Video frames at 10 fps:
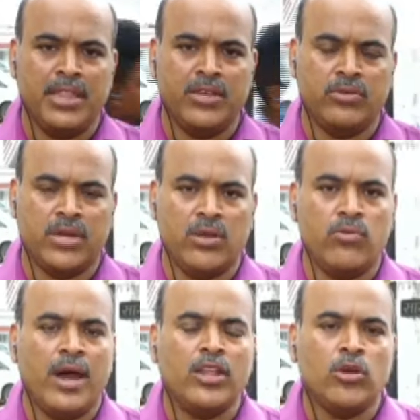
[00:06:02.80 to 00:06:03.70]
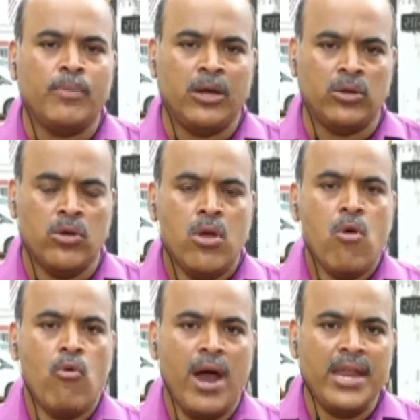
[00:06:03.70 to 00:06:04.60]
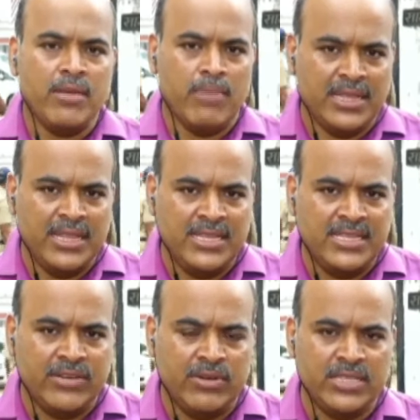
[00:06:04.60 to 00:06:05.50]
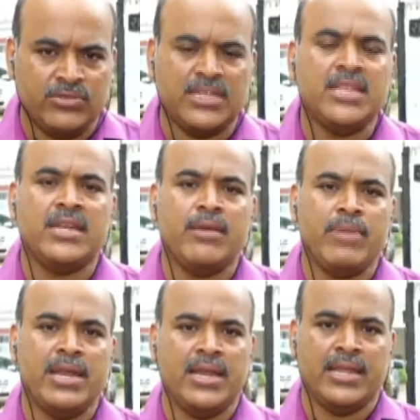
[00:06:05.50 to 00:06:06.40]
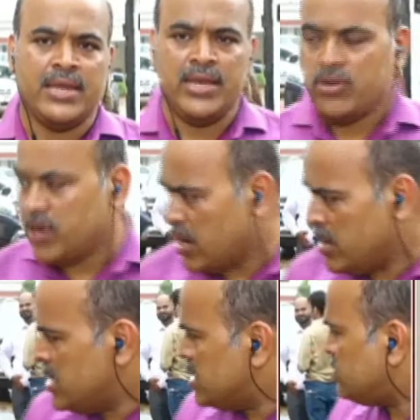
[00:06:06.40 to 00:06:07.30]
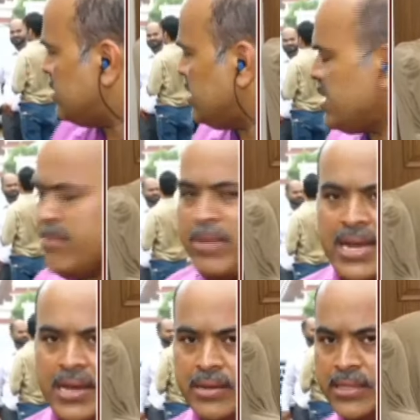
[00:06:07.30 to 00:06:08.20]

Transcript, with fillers: మంది ఉన్నారు వారితో పాటు వారికి మద్దతు ఇచ్చేటువంటి స్వతంత్ర ఎమ్మెల్యేలందరినీ కూడా స్వతంత్ర ఎమ్మెల్యే